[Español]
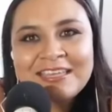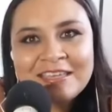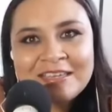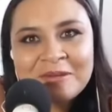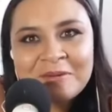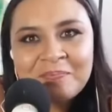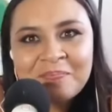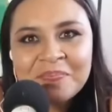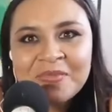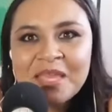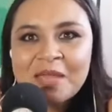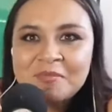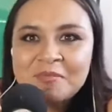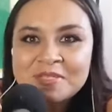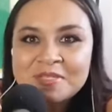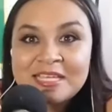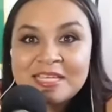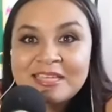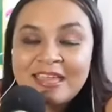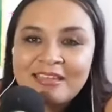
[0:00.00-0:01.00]
Y
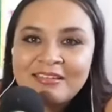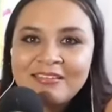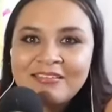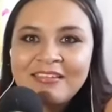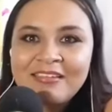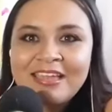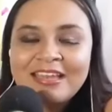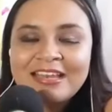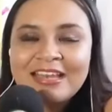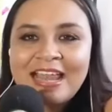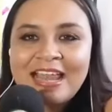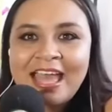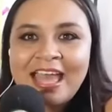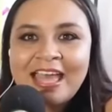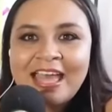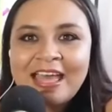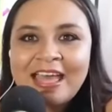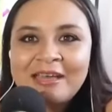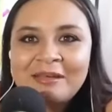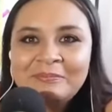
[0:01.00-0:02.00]
pues ayer
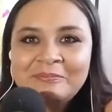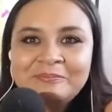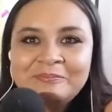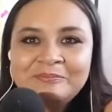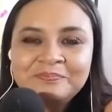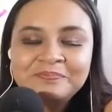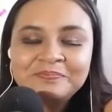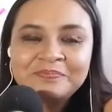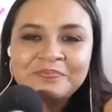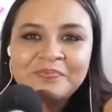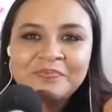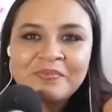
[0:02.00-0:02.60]
en la